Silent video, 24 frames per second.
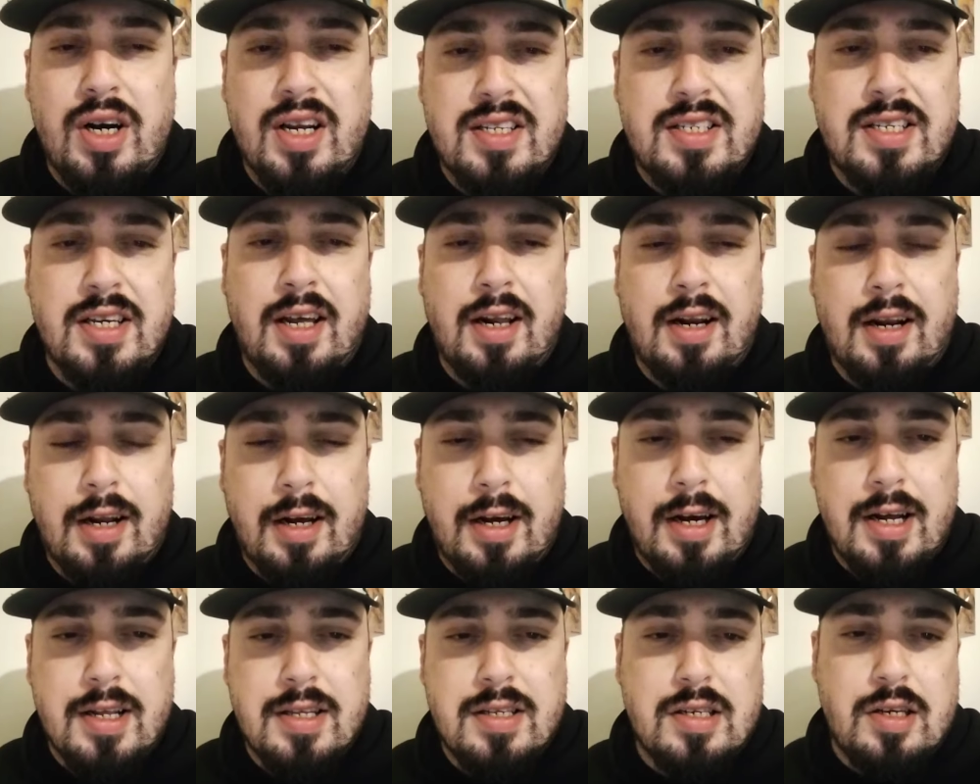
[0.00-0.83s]
Buonasera
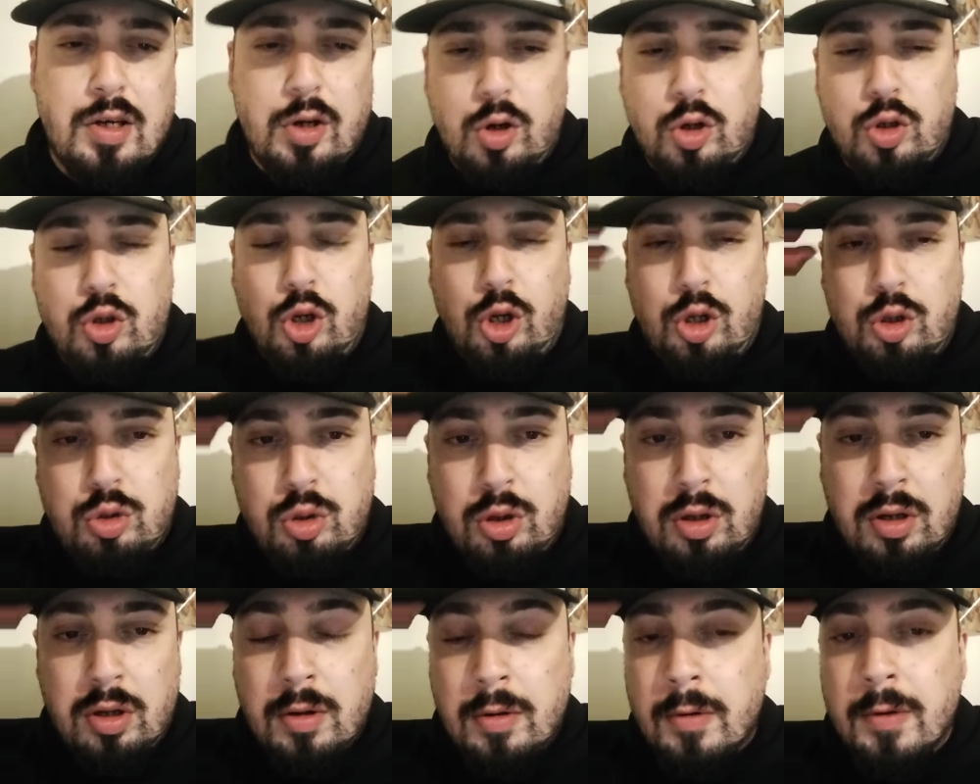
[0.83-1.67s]
ragazzi, hanno
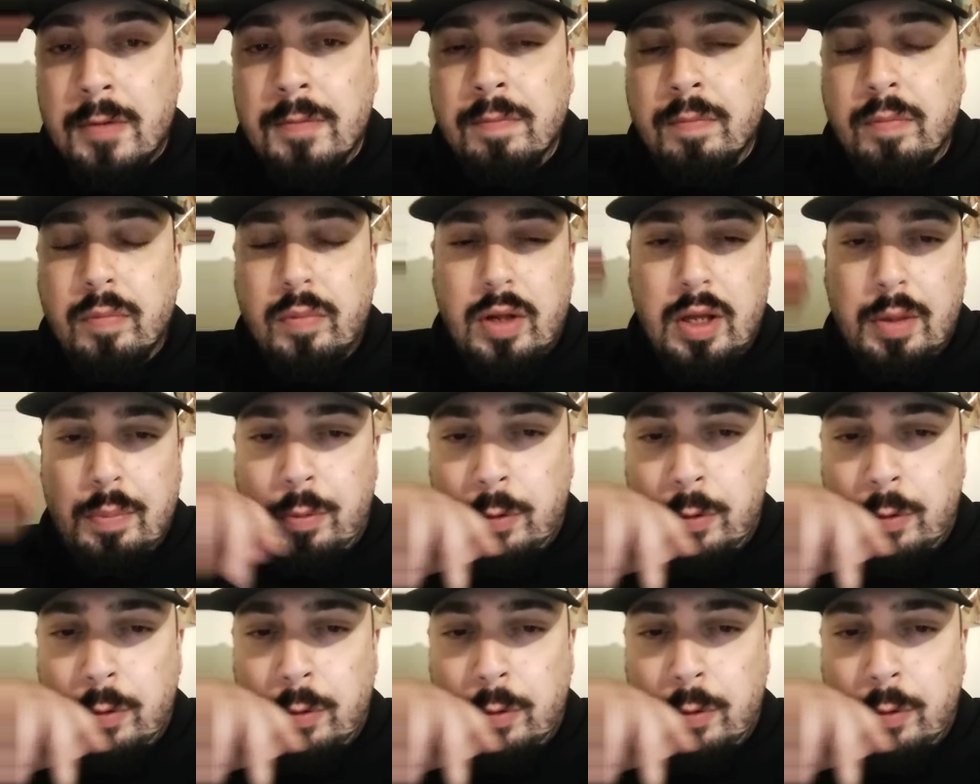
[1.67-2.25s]
tolto i, i